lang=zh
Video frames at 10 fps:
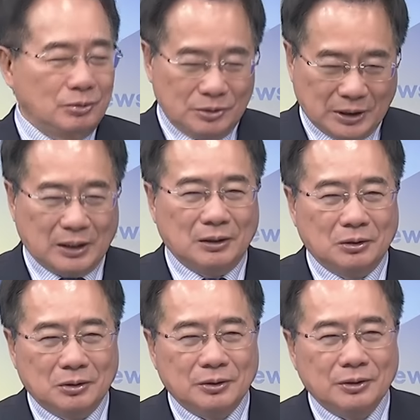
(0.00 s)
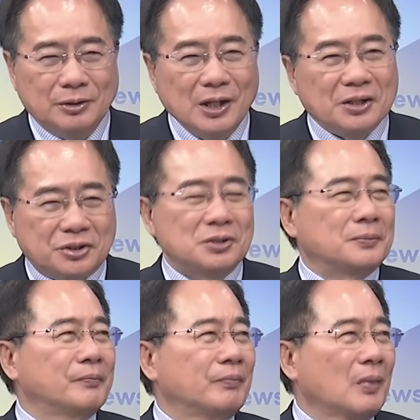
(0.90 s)
这个劣势，
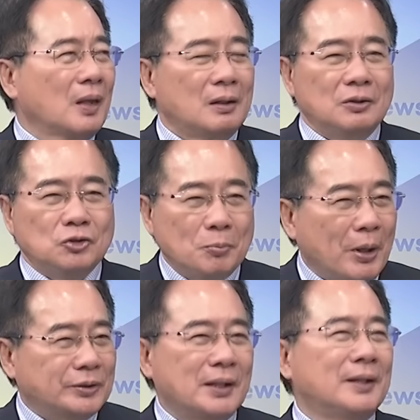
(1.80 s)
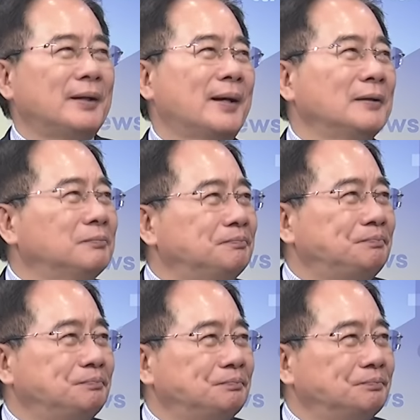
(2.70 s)
嗯，就表现给你看，
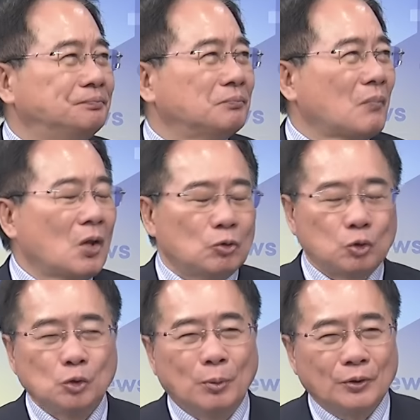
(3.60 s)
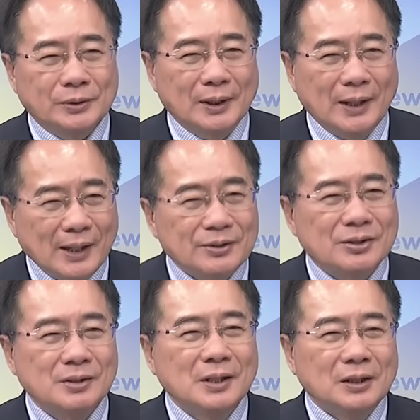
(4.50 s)
嗯，突破这个劣
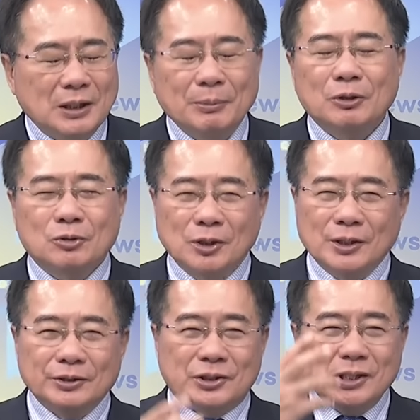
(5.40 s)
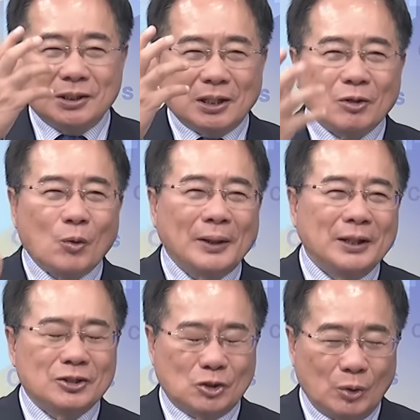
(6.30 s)
势，你们继承观
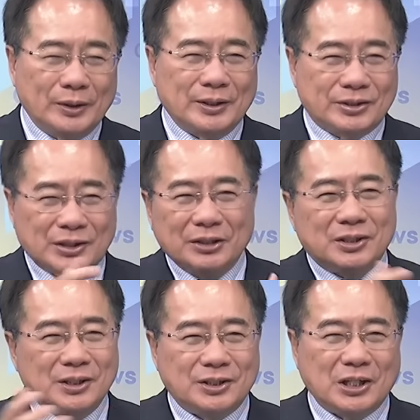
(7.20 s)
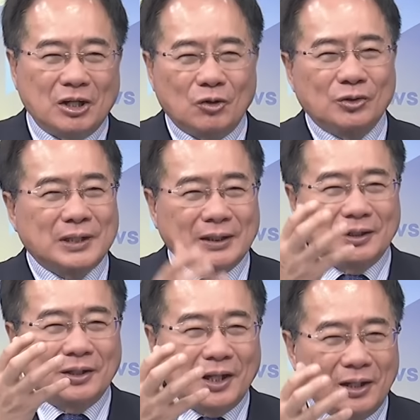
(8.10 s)
念所谓的身体结构上
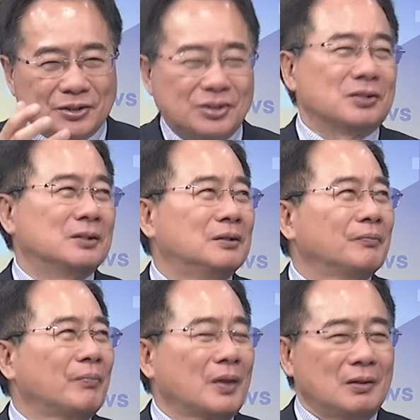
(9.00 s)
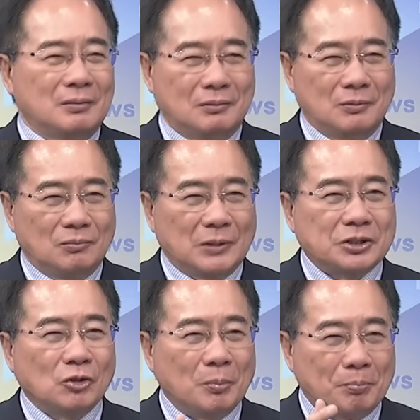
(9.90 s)
的劣势。但
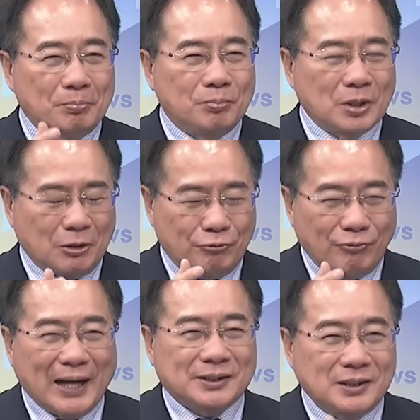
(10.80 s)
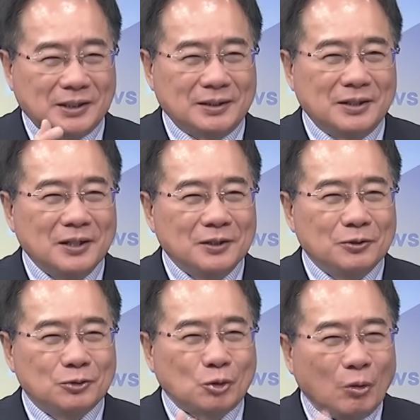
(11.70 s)
是我们这个发起的
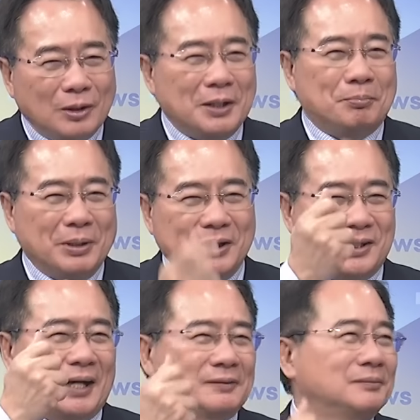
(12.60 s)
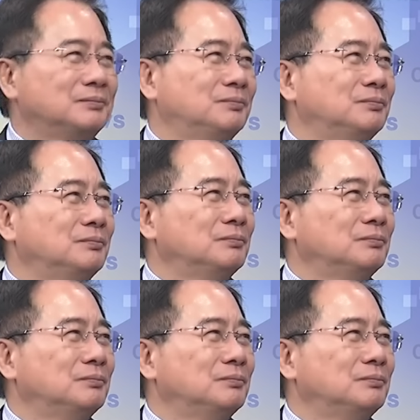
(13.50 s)
动力比你强。对。